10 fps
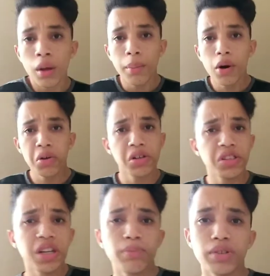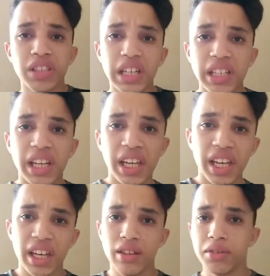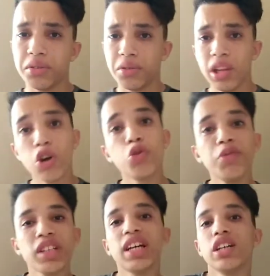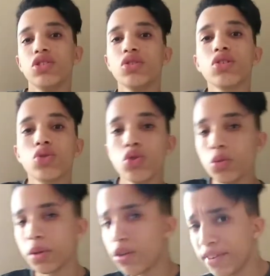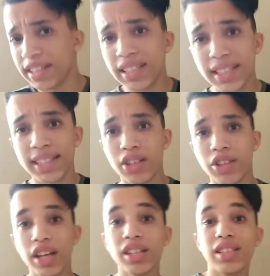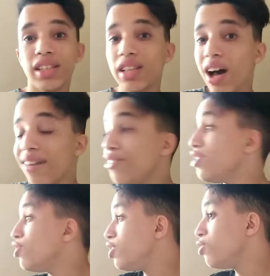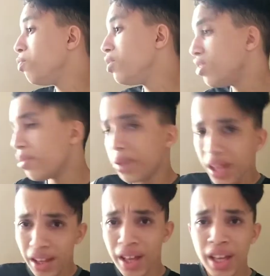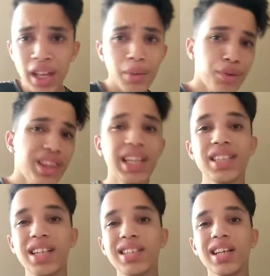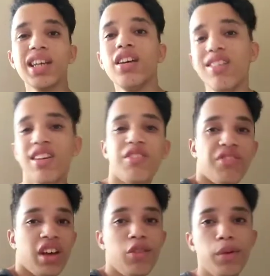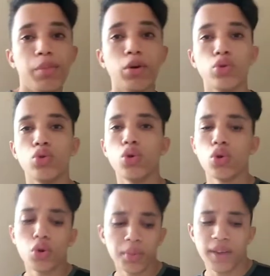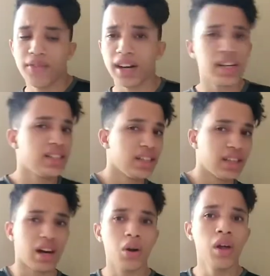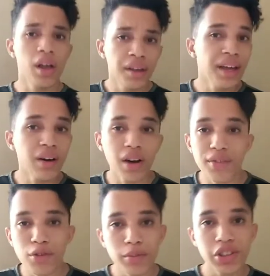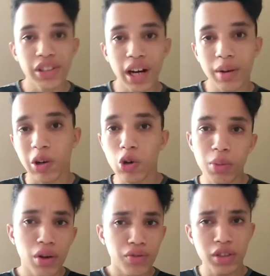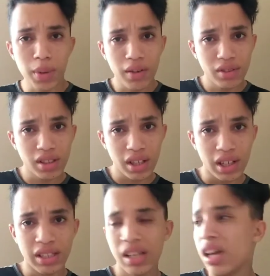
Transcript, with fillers: Bom, eu tinha postado aí no, na comunidade do YouTube que eu fiz esses halteres e tal, fiz de supino também. E muita gente aqui veio me perguntou como que faz e tal. E agora eu vou mostrar como que eu fiz pra vocês.